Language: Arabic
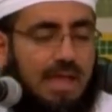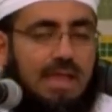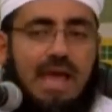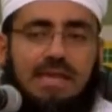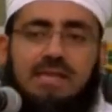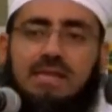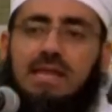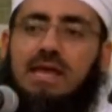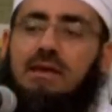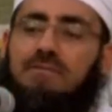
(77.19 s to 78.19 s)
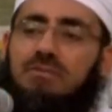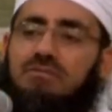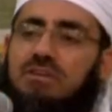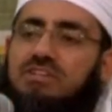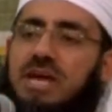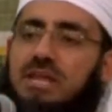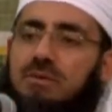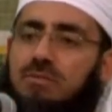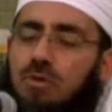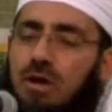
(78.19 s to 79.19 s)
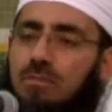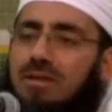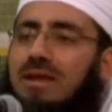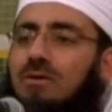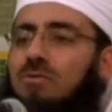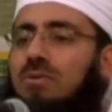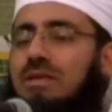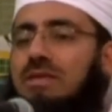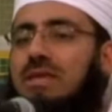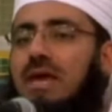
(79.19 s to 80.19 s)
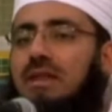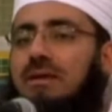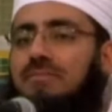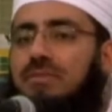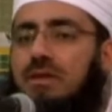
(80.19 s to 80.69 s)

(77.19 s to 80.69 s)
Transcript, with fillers: لكننا في الجانب المقابل نقول إن كان